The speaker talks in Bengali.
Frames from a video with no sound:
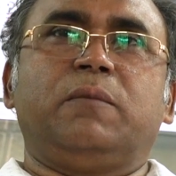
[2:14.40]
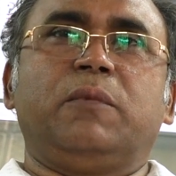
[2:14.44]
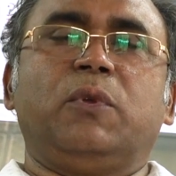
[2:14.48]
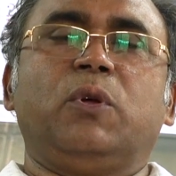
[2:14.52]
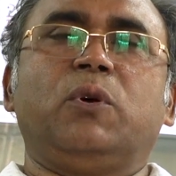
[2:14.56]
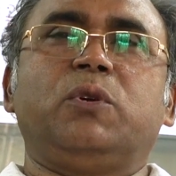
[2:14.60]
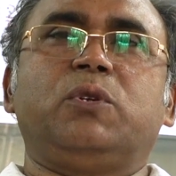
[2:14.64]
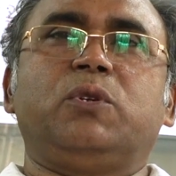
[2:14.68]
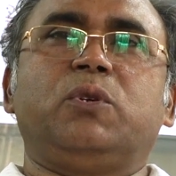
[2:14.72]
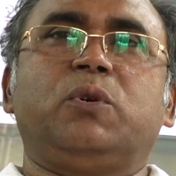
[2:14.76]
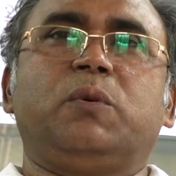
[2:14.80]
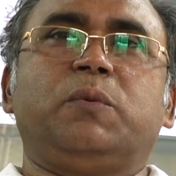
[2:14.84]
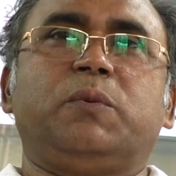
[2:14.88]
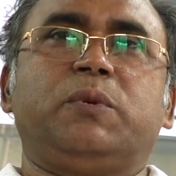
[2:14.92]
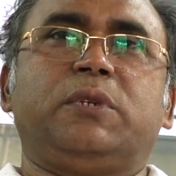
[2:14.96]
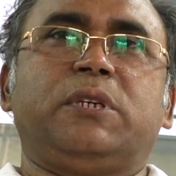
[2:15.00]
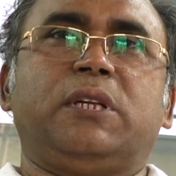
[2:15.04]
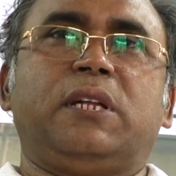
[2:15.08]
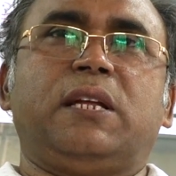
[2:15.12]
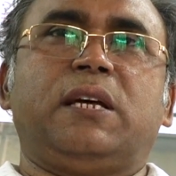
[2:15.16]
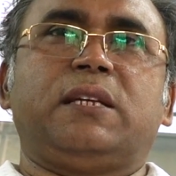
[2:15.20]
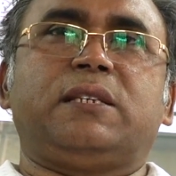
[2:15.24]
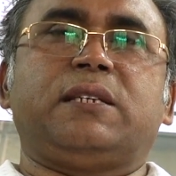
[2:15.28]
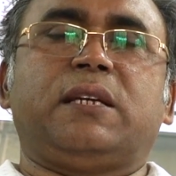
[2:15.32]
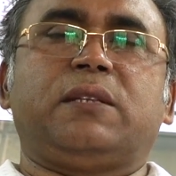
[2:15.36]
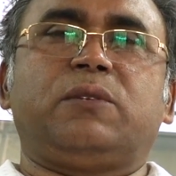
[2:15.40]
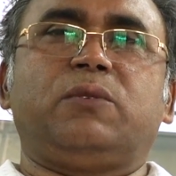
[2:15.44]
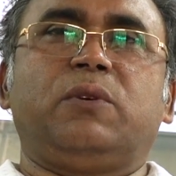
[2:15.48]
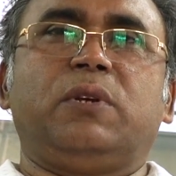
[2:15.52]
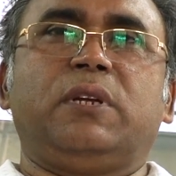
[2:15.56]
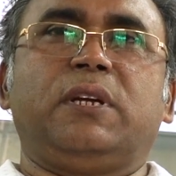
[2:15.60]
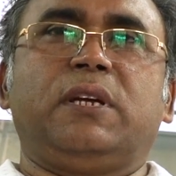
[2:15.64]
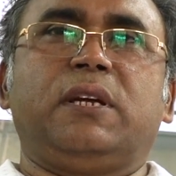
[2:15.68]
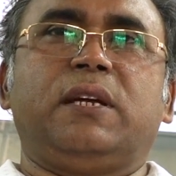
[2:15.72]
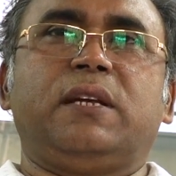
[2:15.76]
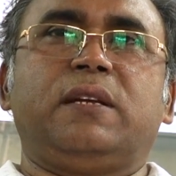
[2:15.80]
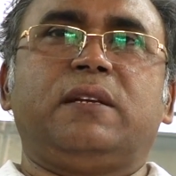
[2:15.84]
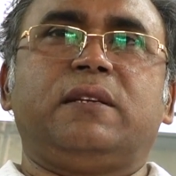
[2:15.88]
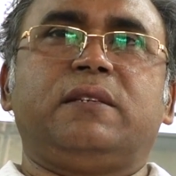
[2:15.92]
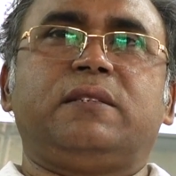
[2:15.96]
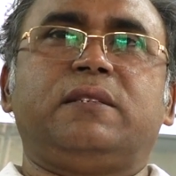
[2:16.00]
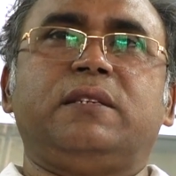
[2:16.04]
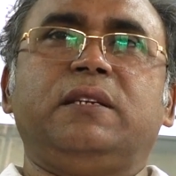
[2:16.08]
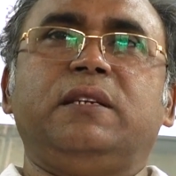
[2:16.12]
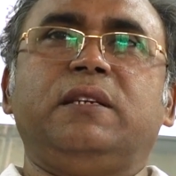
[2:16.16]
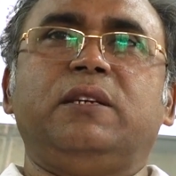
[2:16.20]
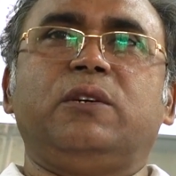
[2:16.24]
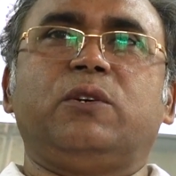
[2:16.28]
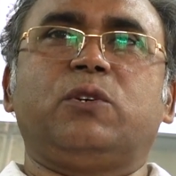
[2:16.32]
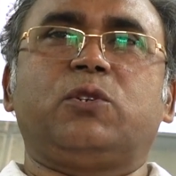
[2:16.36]
বহজঙ্গ উপজেলা ছাত্রলীগের
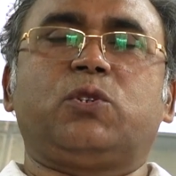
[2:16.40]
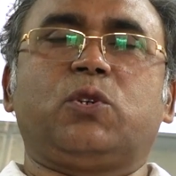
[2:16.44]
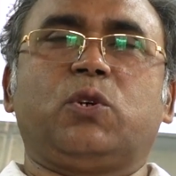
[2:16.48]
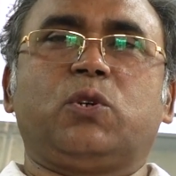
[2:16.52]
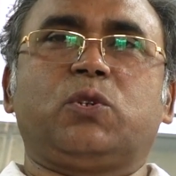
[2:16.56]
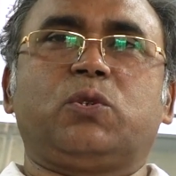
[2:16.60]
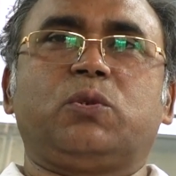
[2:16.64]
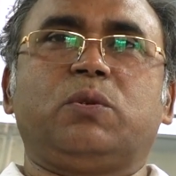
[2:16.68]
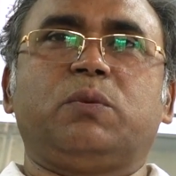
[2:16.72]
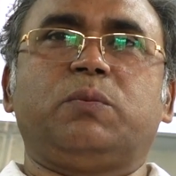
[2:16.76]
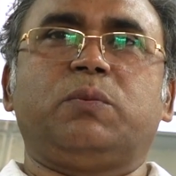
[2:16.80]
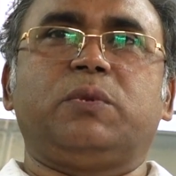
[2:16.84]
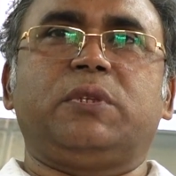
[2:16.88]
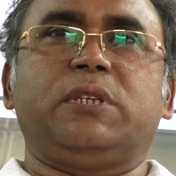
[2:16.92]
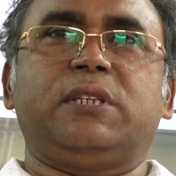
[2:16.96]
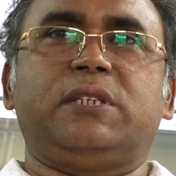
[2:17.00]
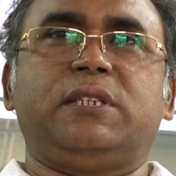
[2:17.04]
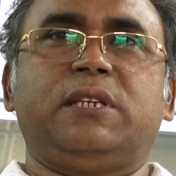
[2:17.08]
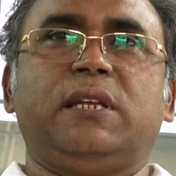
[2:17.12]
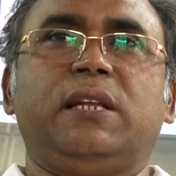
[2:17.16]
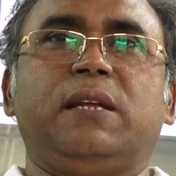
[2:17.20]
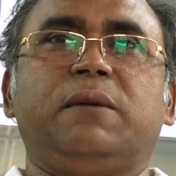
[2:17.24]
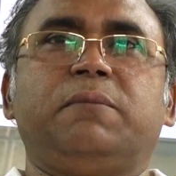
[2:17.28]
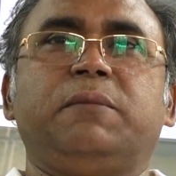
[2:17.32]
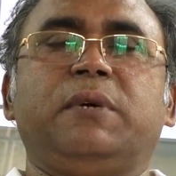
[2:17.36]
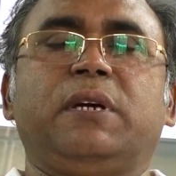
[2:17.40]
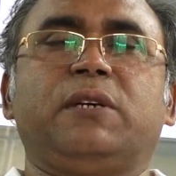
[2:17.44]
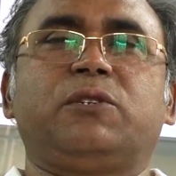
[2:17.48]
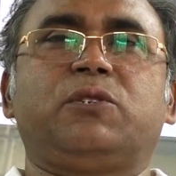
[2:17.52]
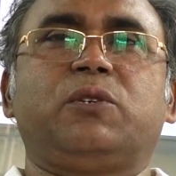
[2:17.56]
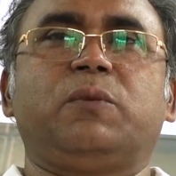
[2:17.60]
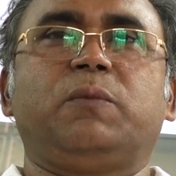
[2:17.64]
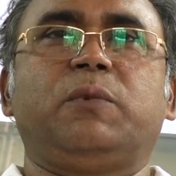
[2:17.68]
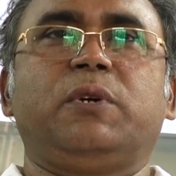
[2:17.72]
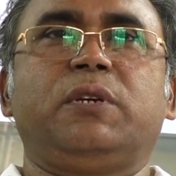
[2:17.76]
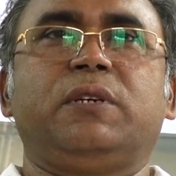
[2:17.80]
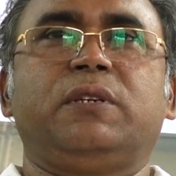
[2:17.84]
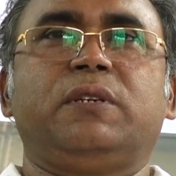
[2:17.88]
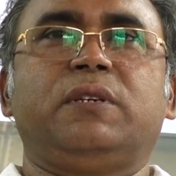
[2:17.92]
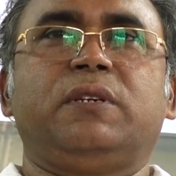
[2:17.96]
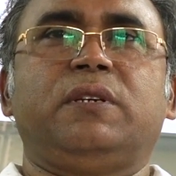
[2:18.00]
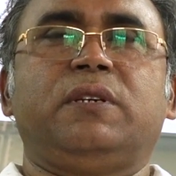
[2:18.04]
সিনিয়র সহসভাপতি ছিলাম একসময়